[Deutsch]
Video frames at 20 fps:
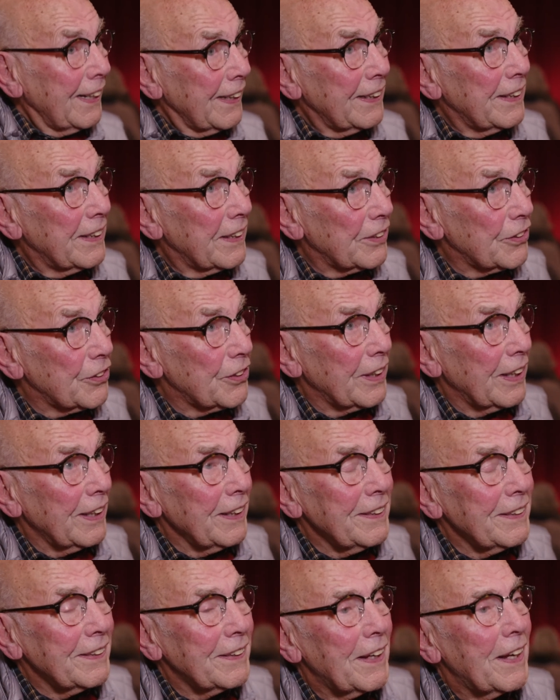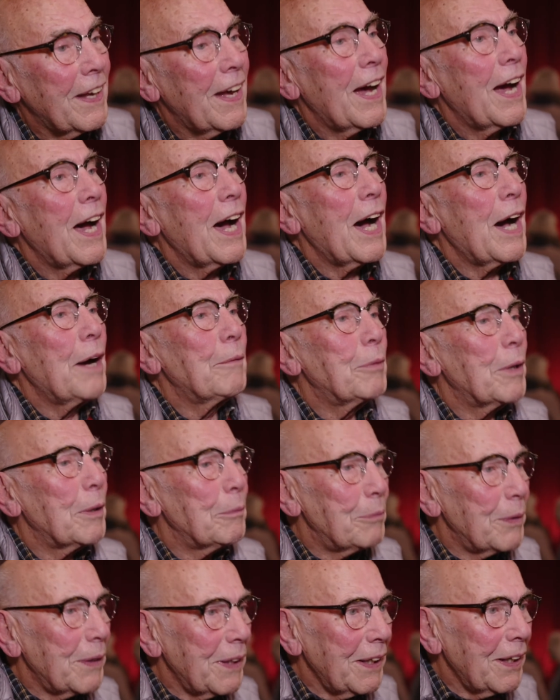in der Stadt, aber
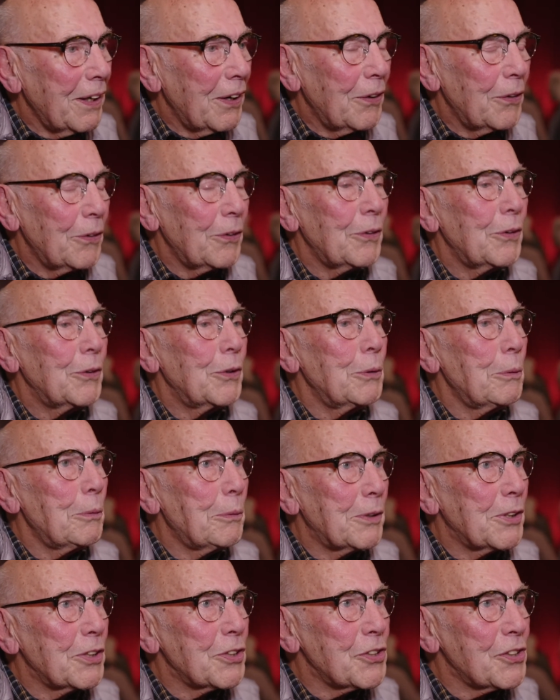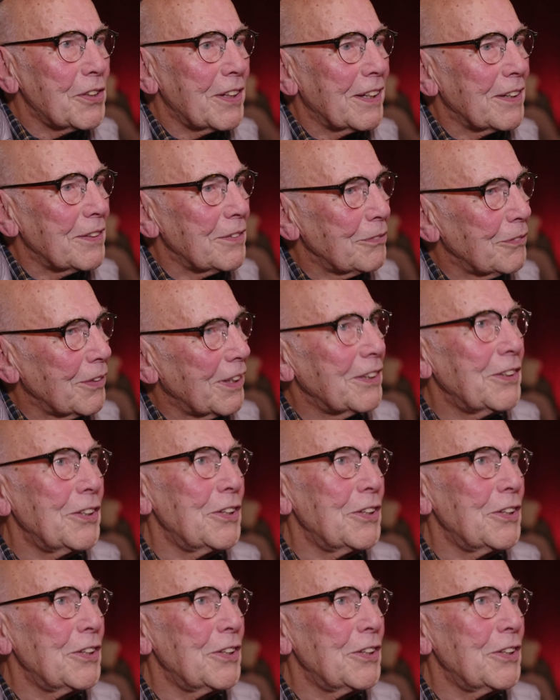b auch über die Stadt weit